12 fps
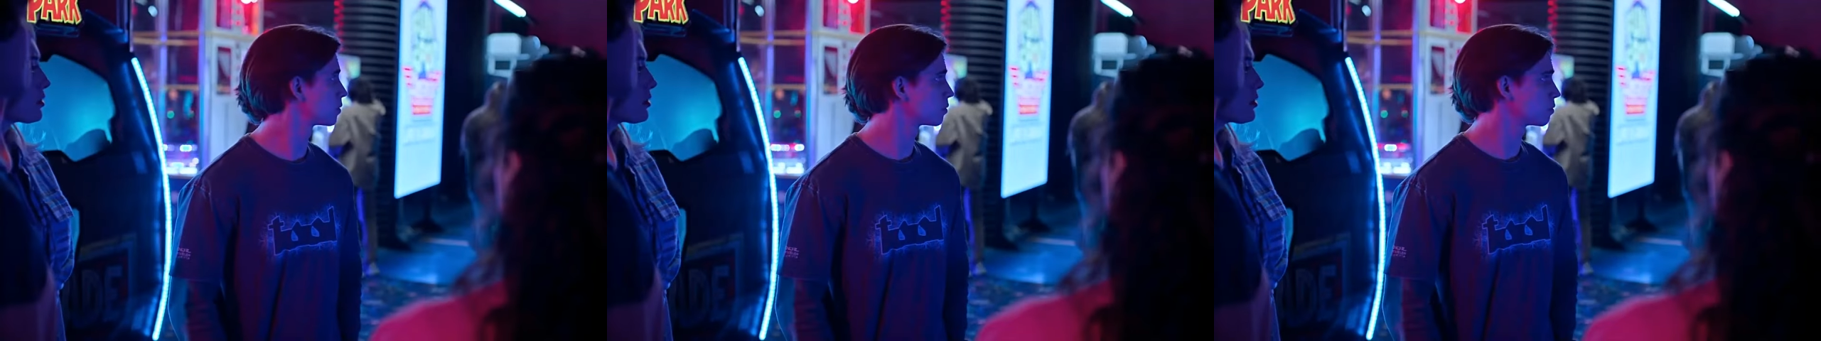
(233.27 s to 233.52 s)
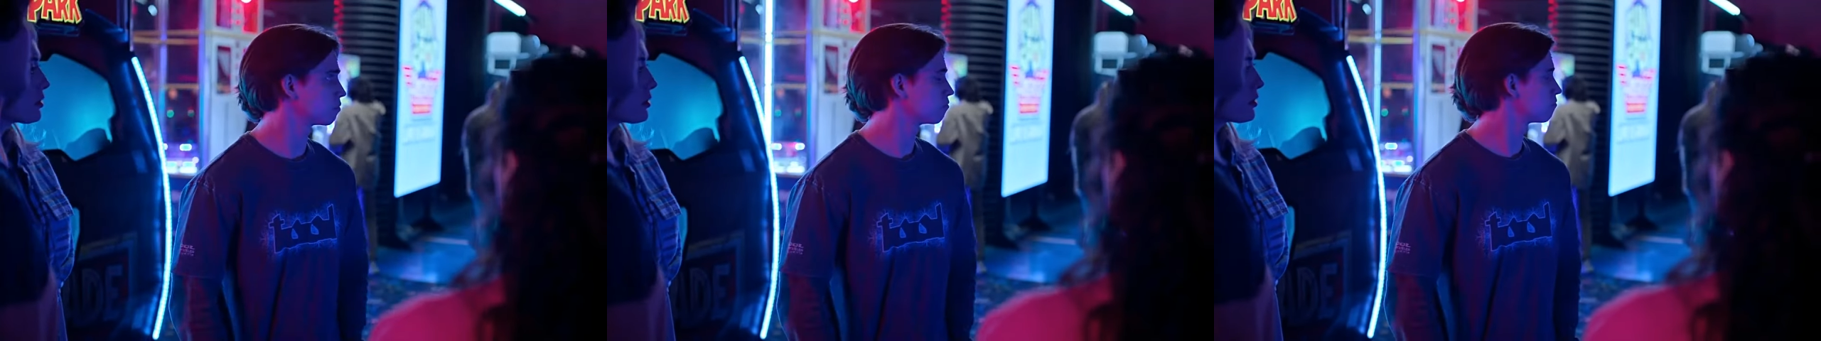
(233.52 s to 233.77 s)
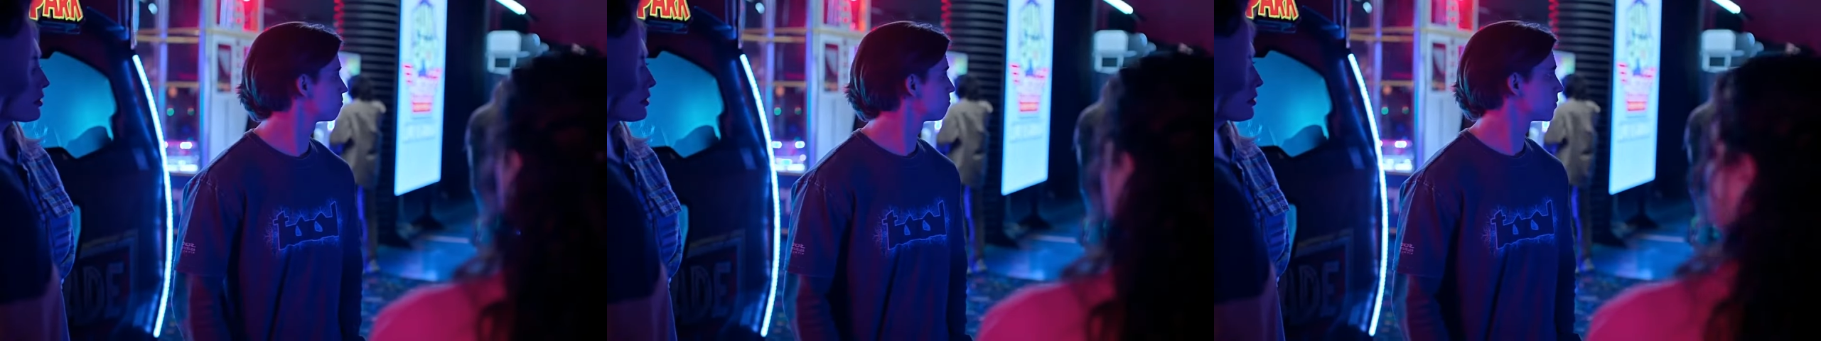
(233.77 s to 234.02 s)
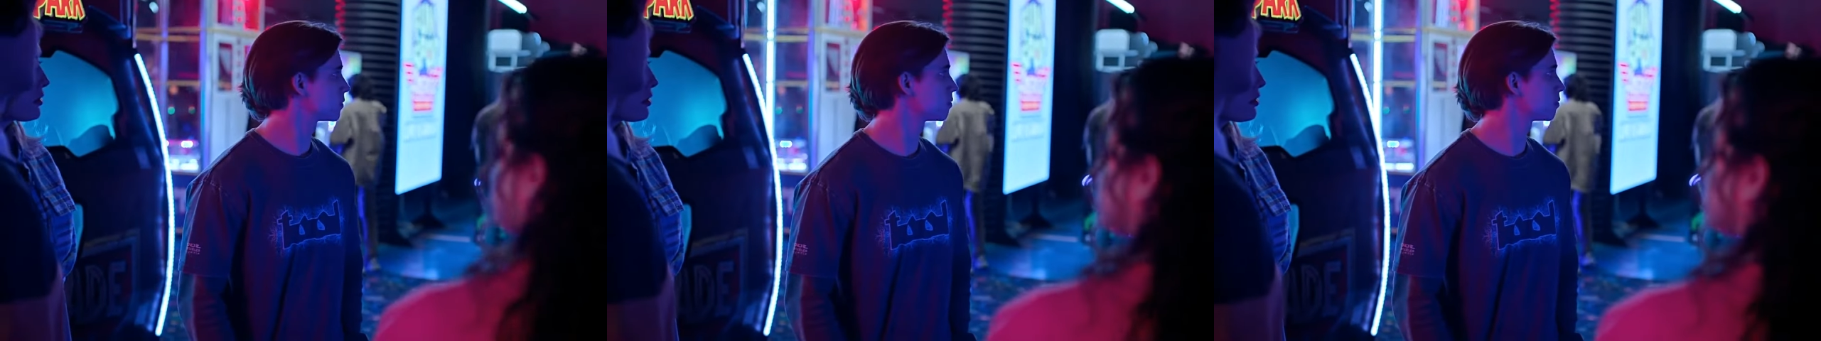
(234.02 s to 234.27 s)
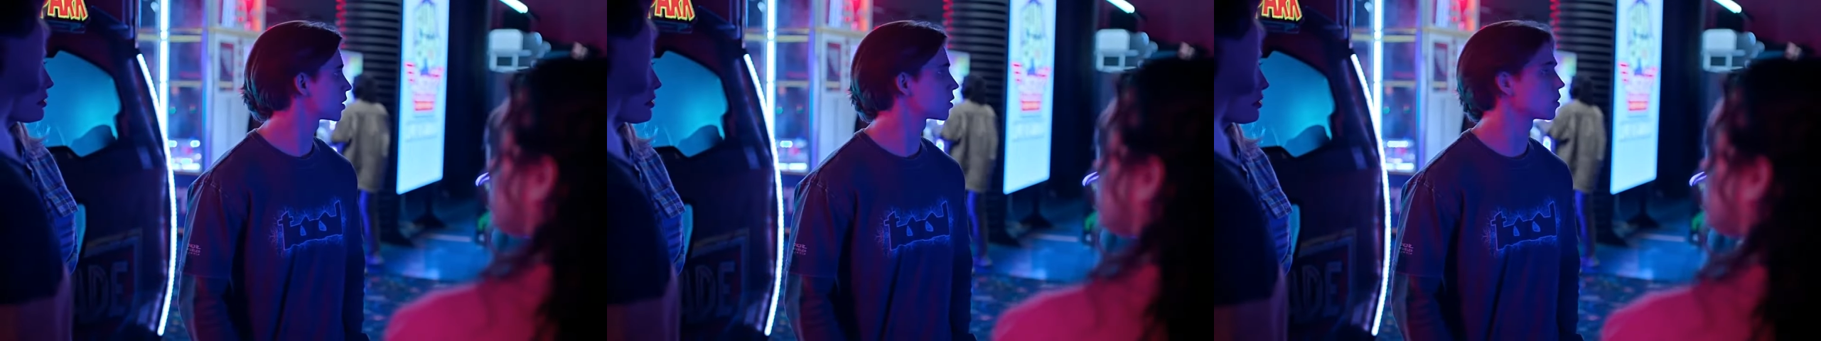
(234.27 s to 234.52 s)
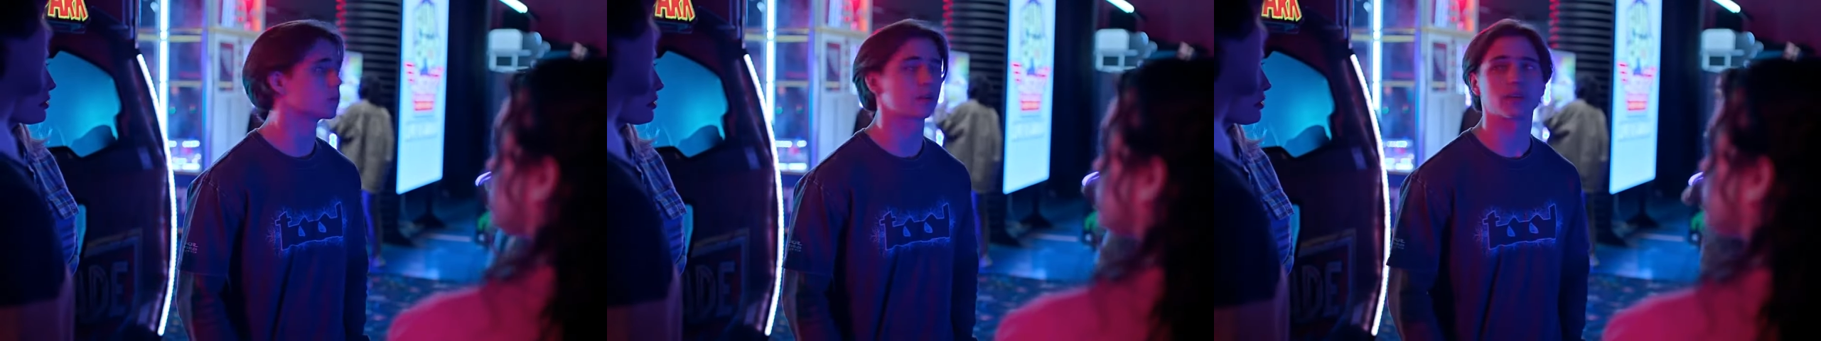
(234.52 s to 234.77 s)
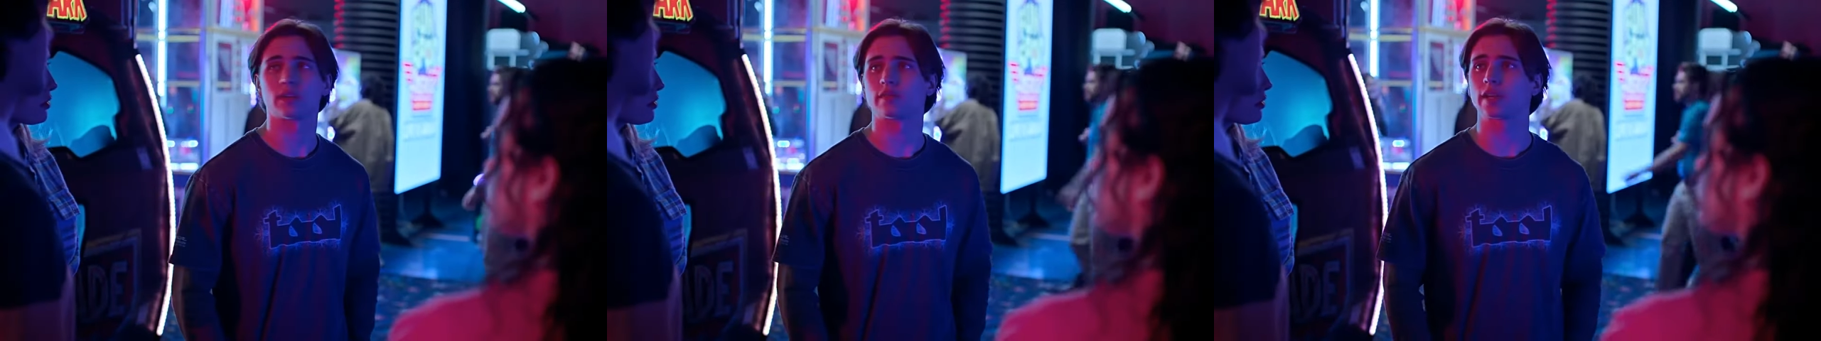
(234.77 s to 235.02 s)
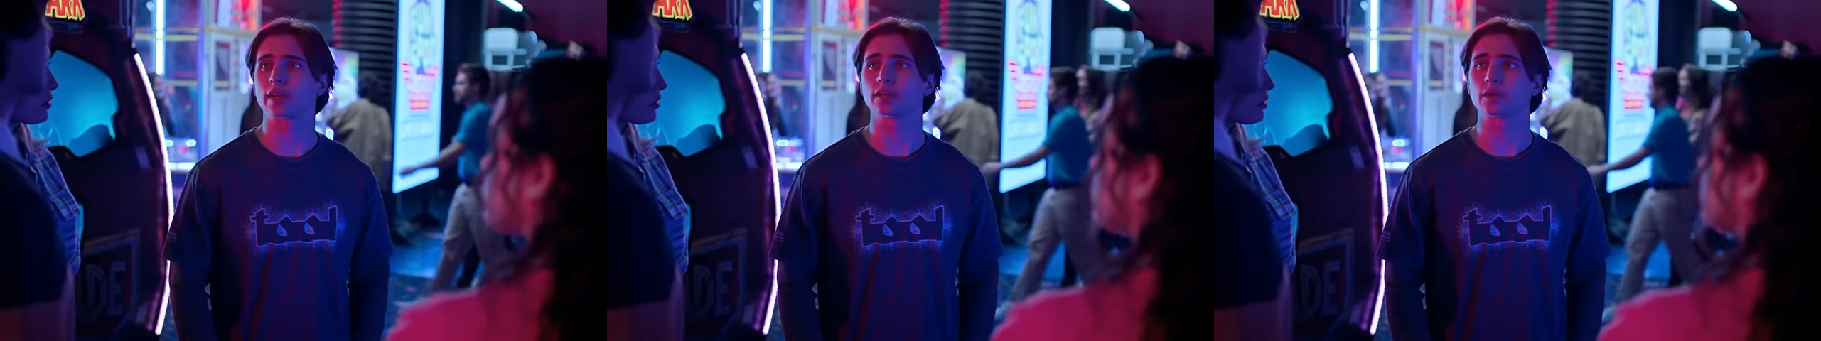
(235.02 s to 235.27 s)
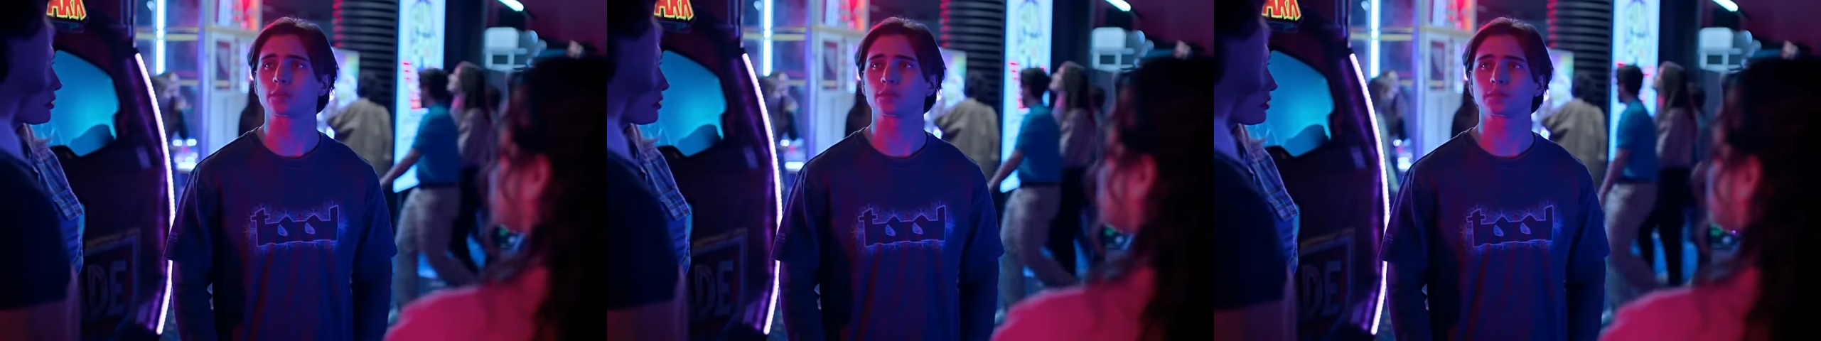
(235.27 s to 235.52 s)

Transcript: Oh. Me dijo que lo dejara en